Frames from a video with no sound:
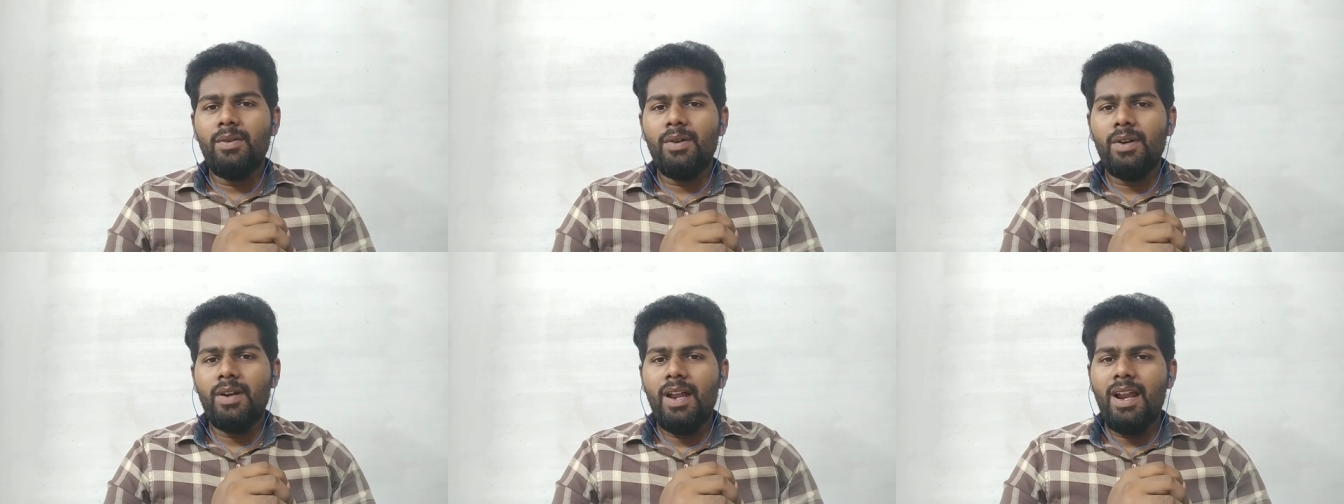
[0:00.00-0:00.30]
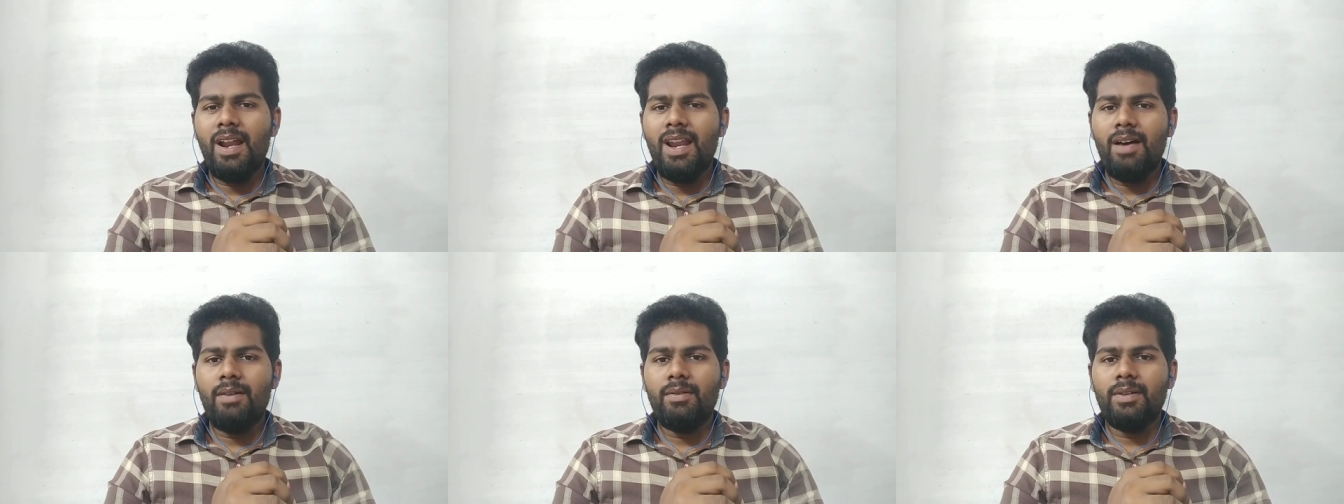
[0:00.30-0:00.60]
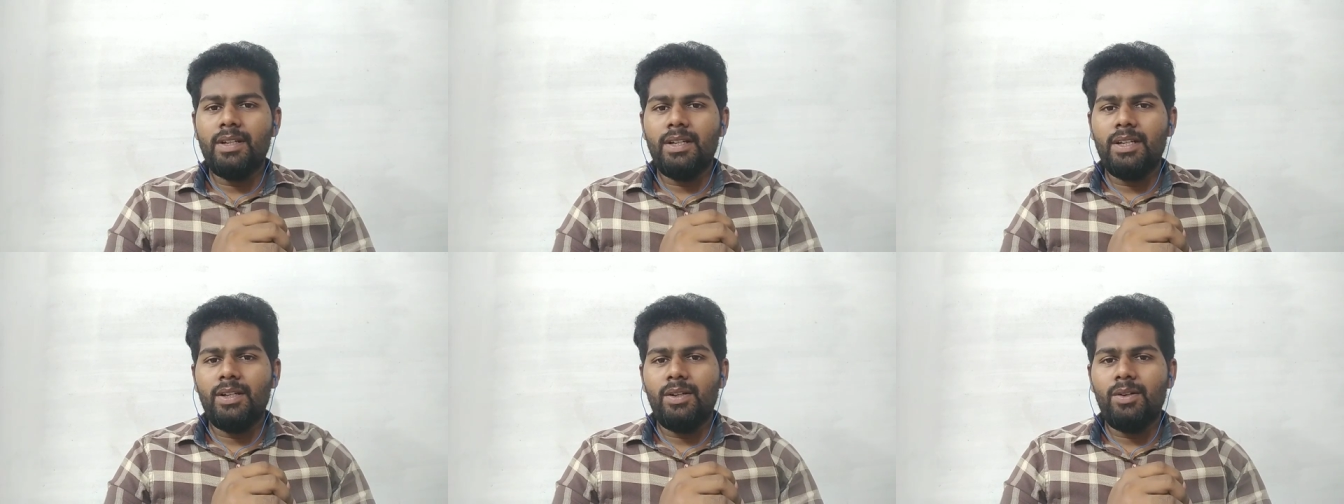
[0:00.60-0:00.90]
ஒரு நாள்
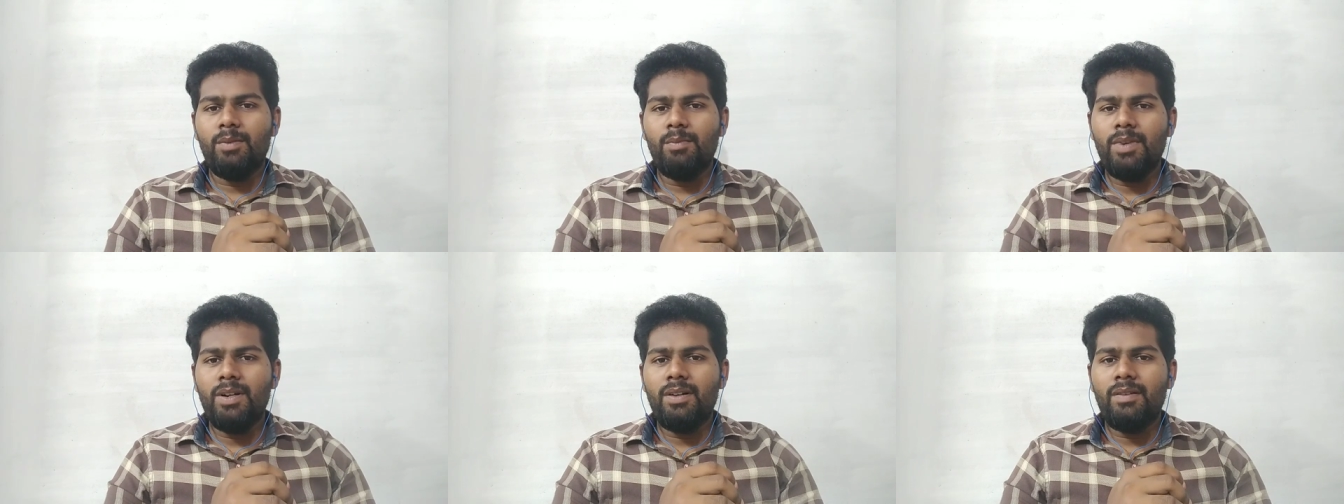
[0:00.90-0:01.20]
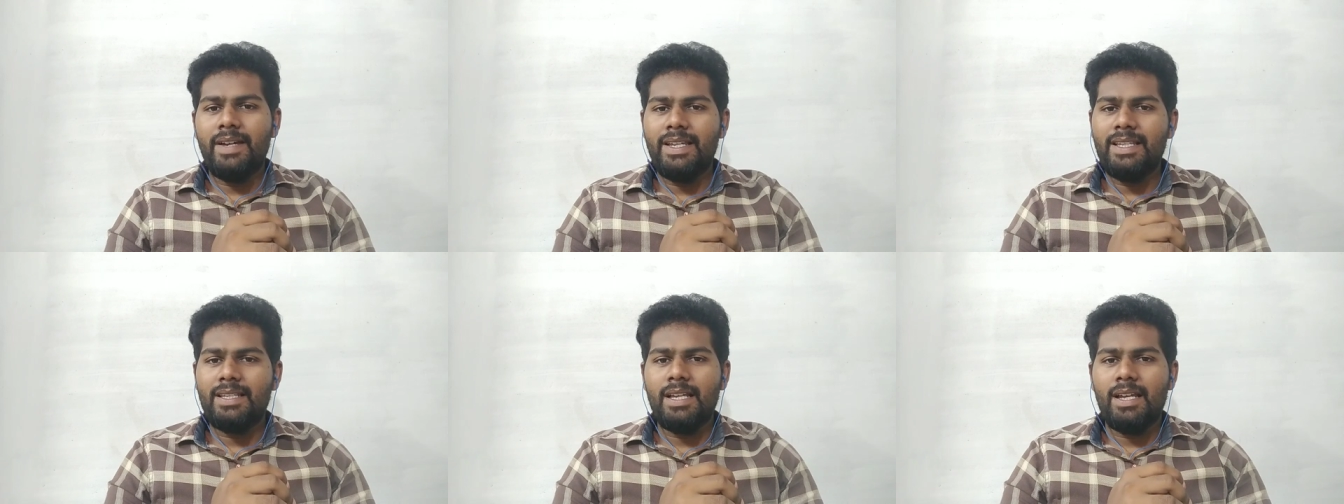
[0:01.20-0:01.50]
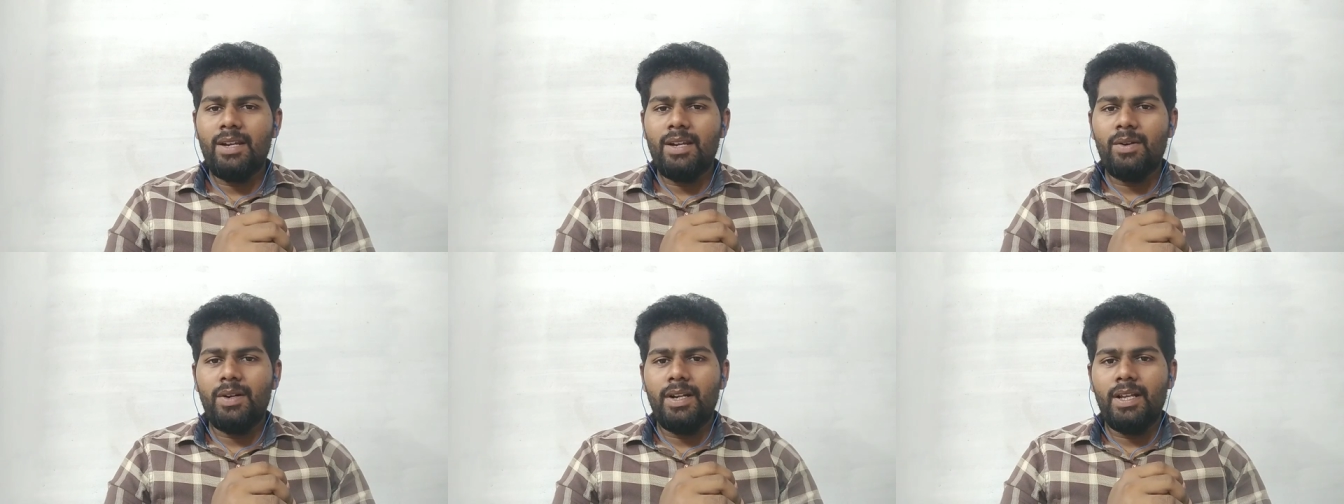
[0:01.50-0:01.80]
அவருக்கு ரொம்ப
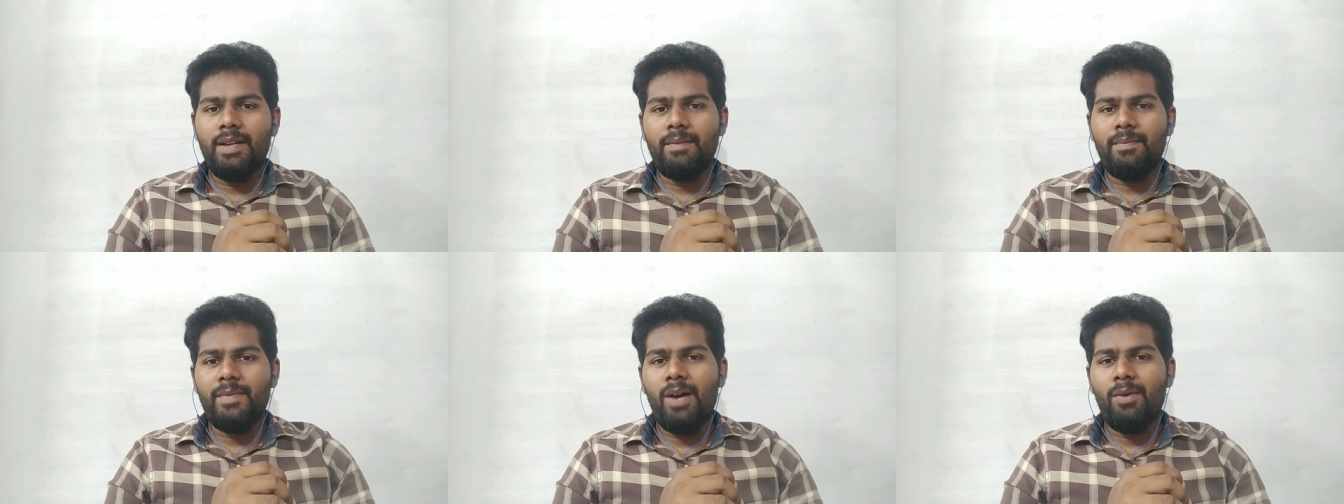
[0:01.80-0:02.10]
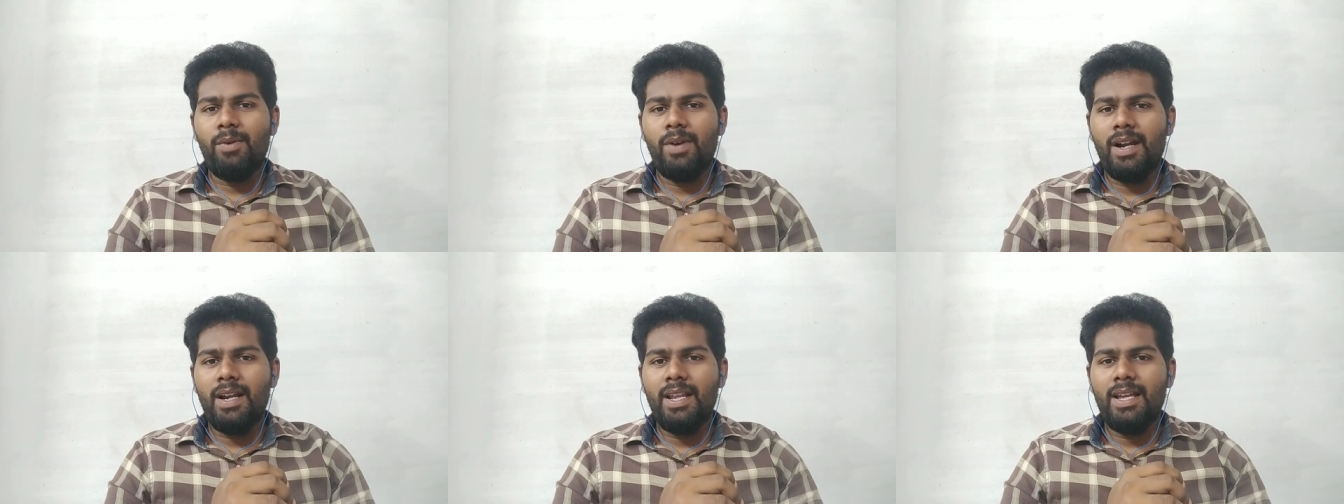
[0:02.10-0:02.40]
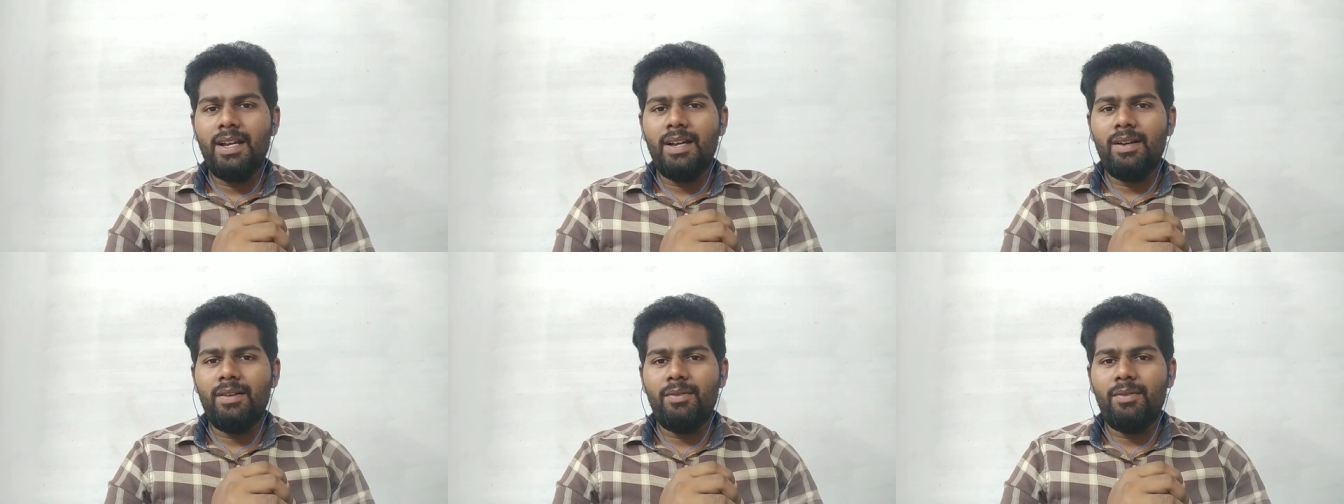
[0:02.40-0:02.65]
வயசானோடனே அவரால்